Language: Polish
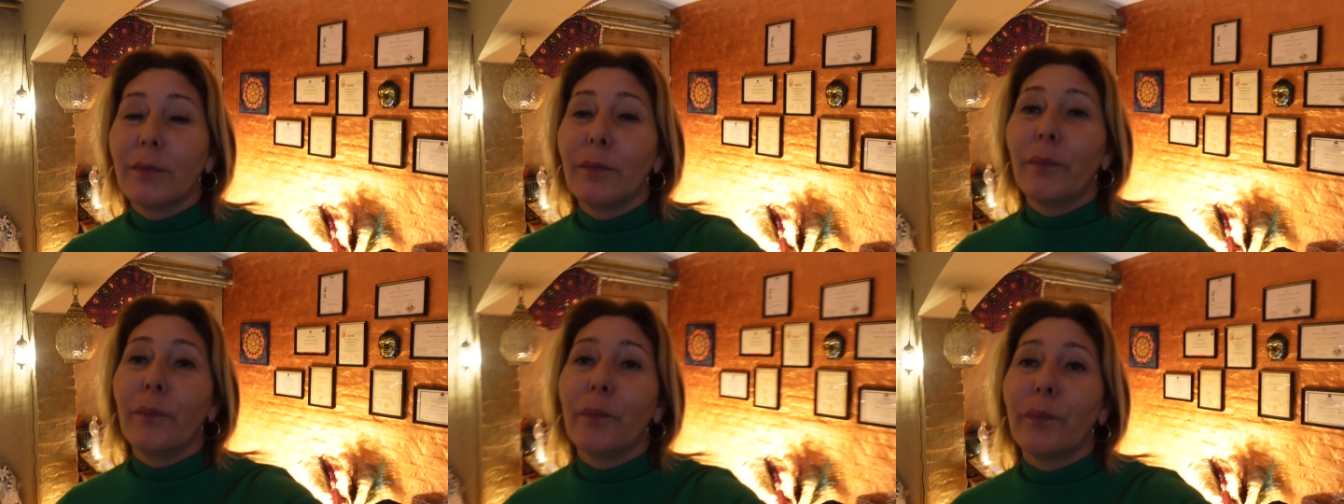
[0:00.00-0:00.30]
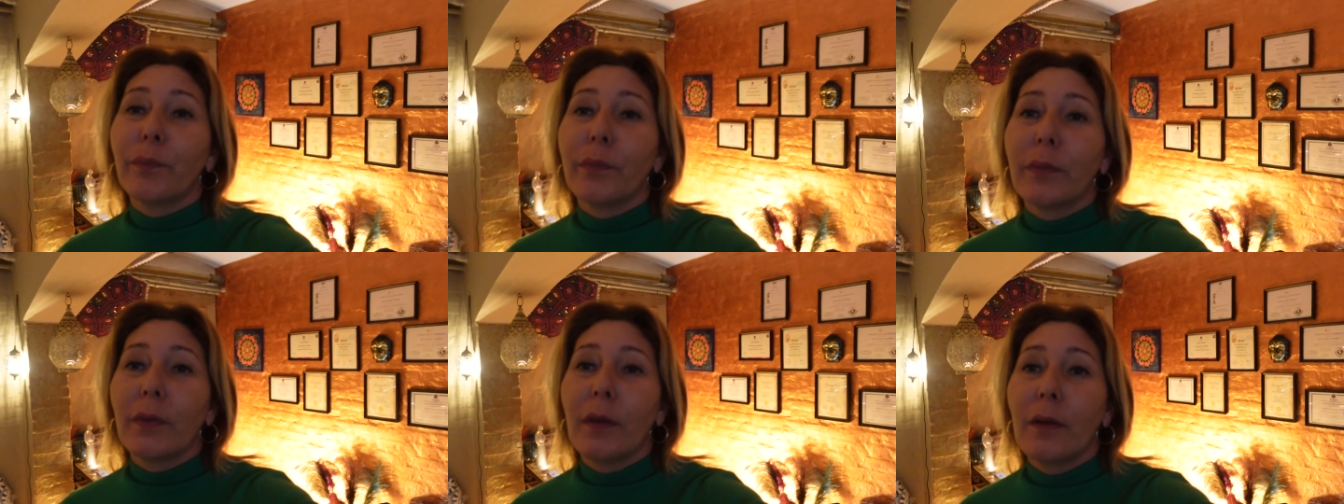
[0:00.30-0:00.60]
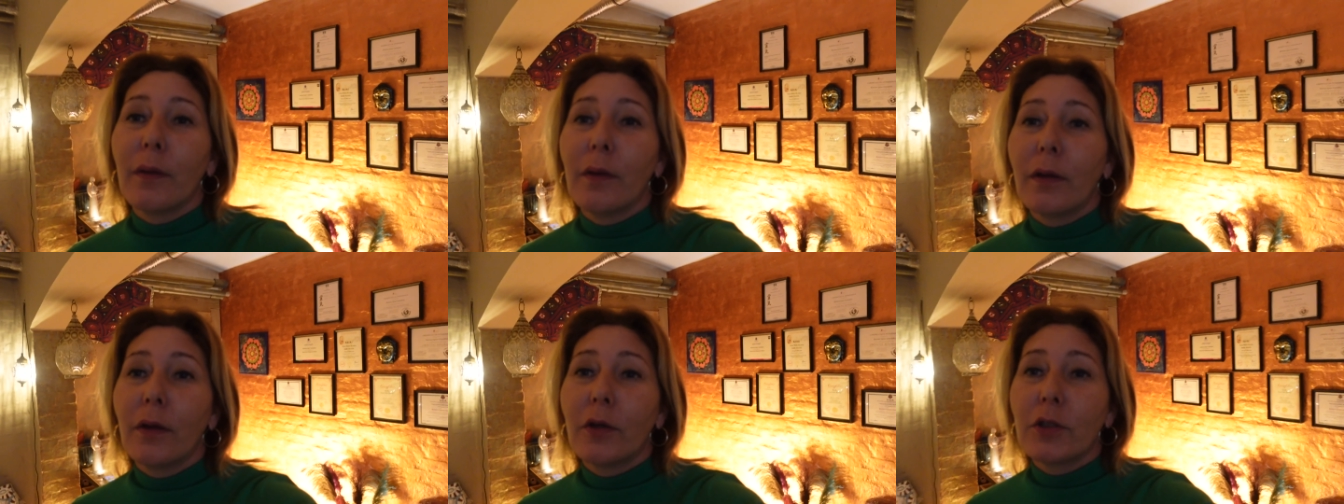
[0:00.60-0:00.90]

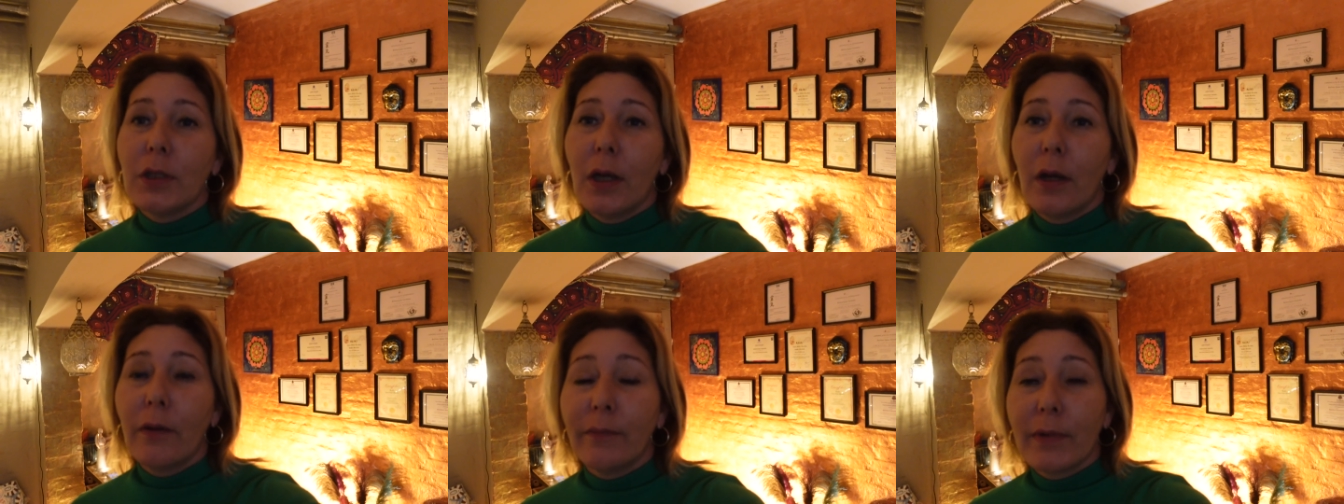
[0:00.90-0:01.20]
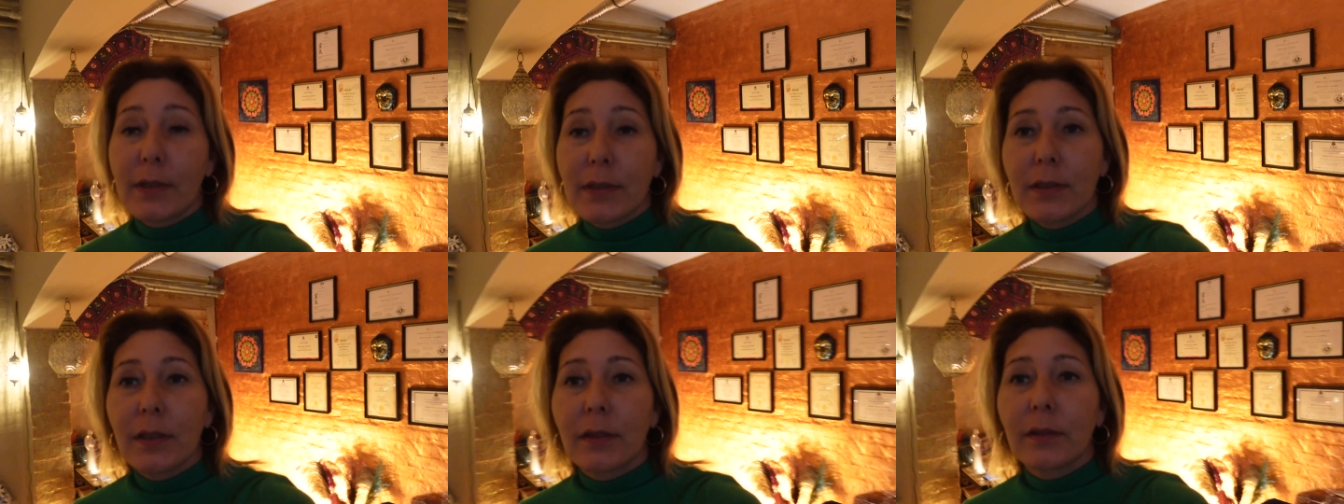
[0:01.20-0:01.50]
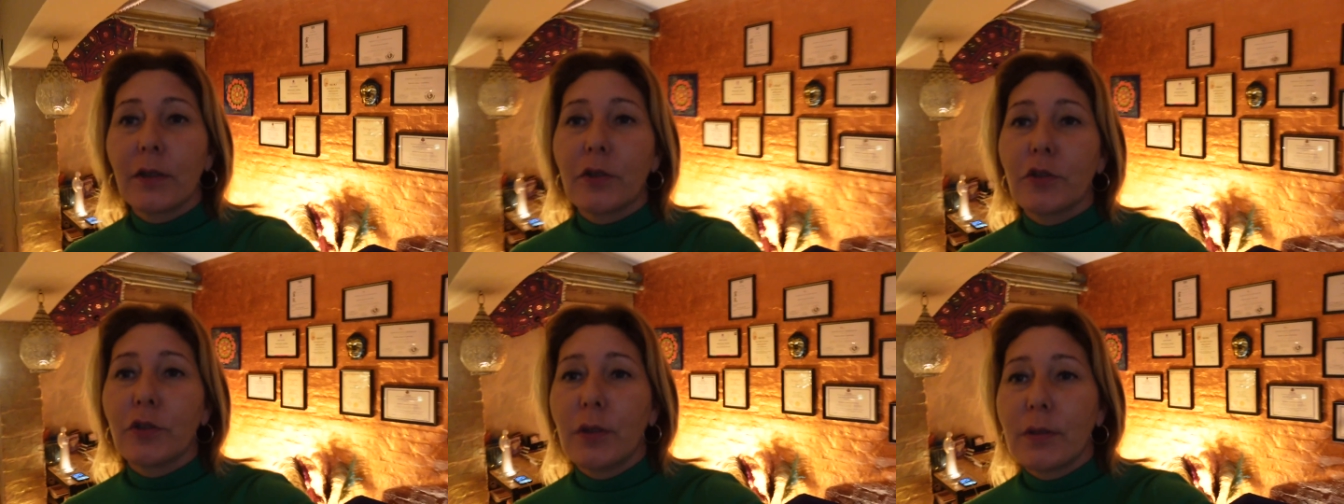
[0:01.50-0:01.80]
Mm, chciałam Was
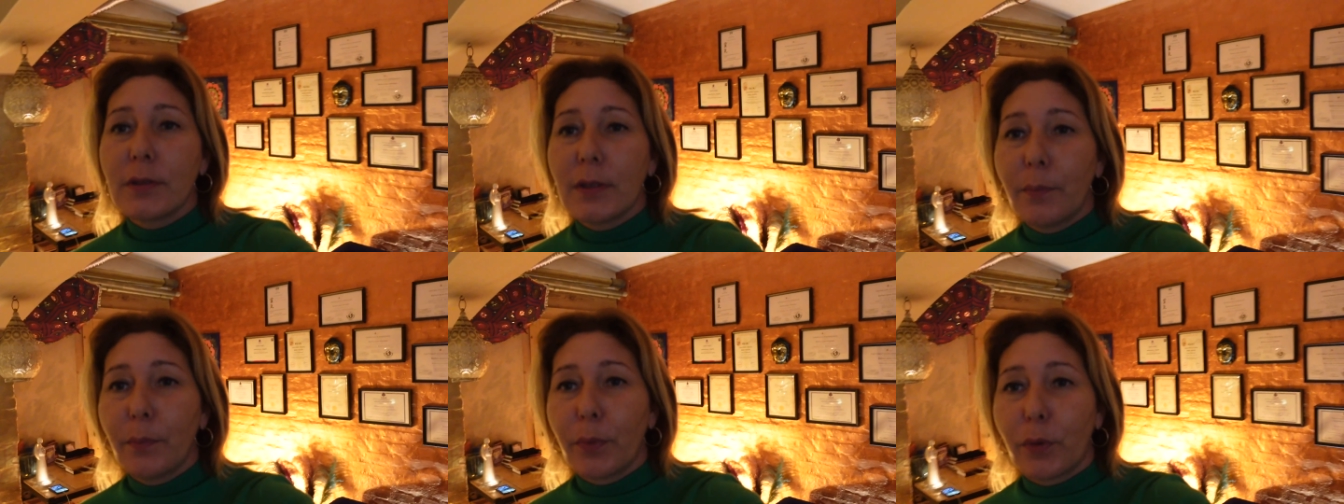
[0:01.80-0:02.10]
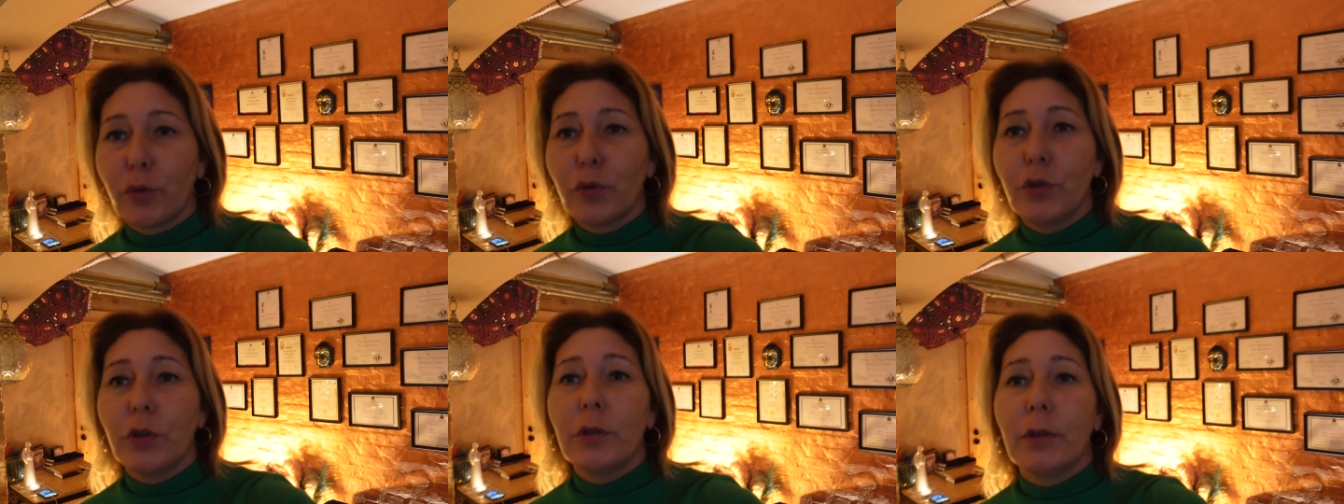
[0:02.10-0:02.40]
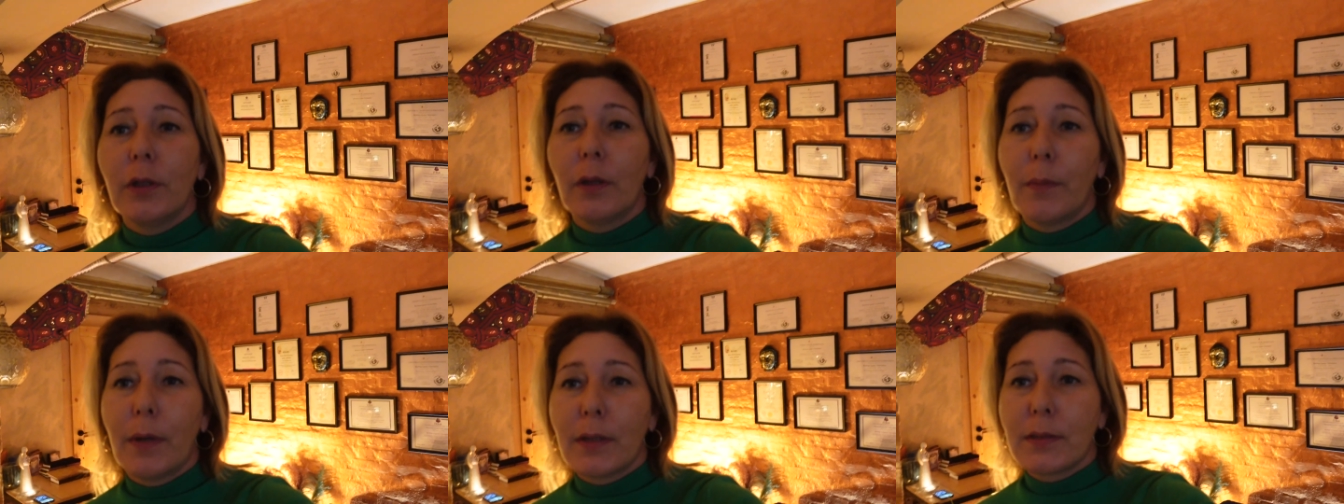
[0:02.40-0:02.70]
serdecznie zaprosić
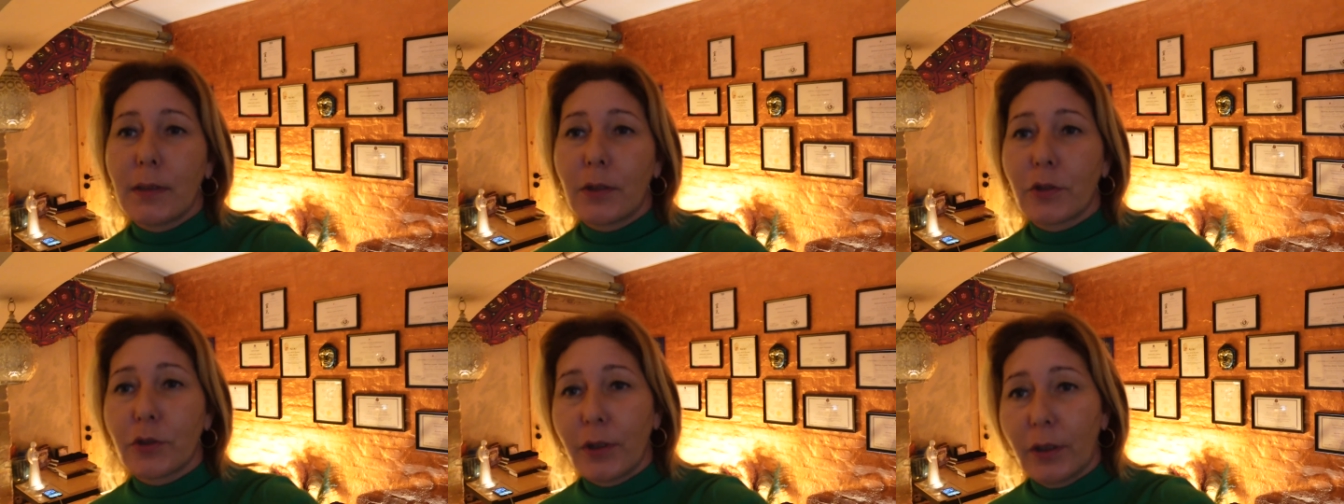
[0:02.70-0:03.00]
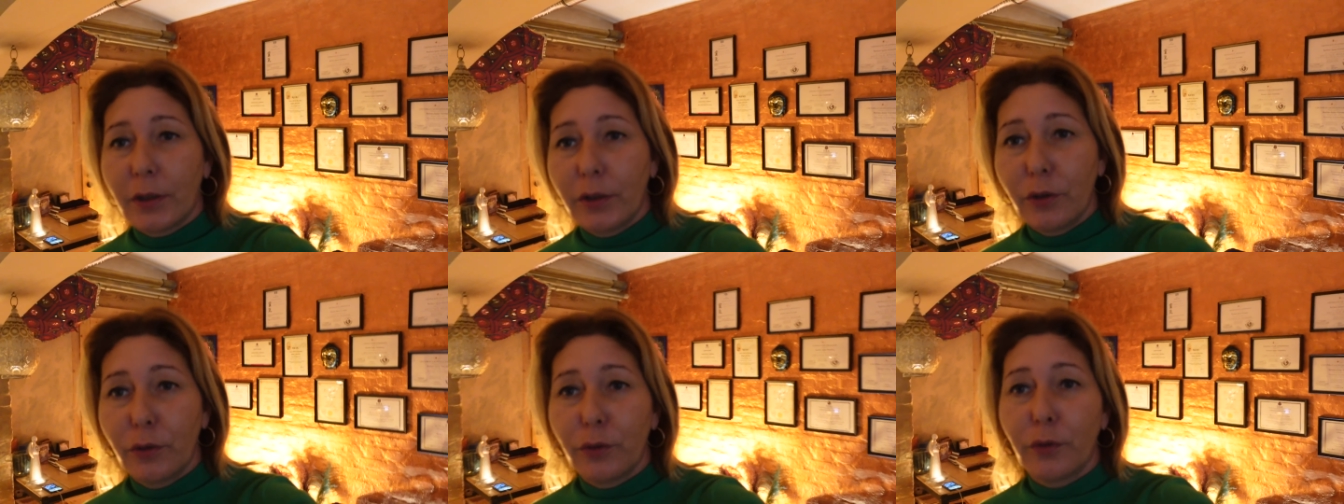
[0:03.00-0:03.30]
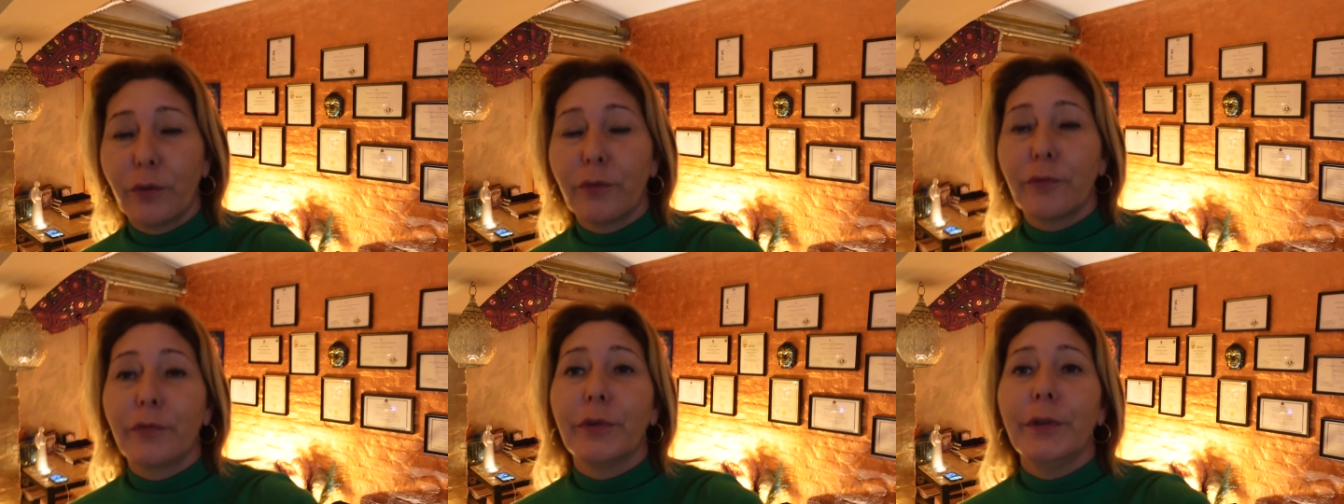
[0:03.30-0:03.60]
na masaż
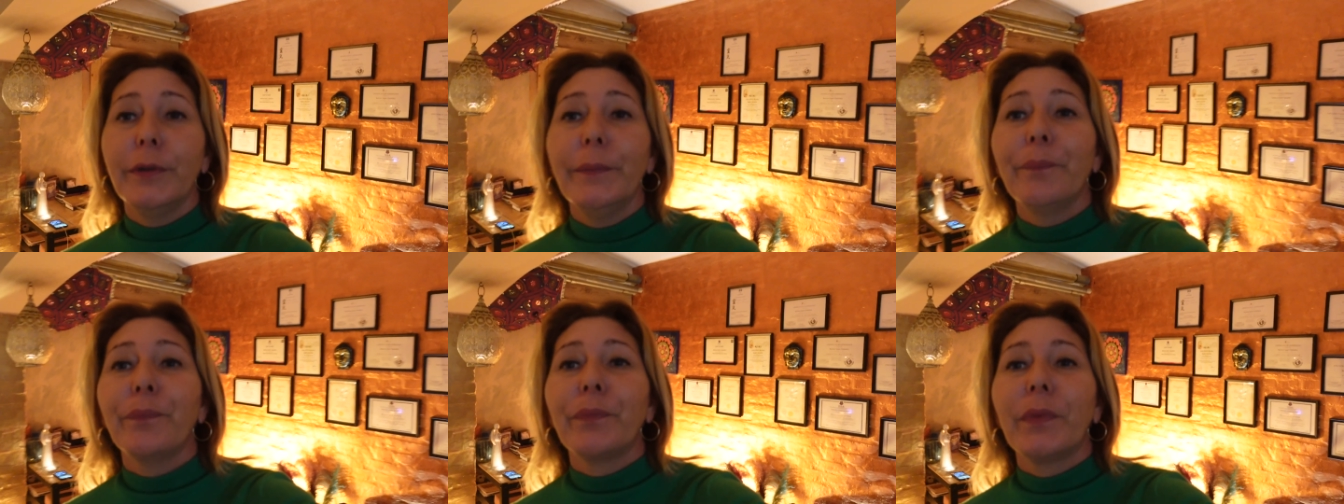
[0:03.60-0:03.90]
tachionowy.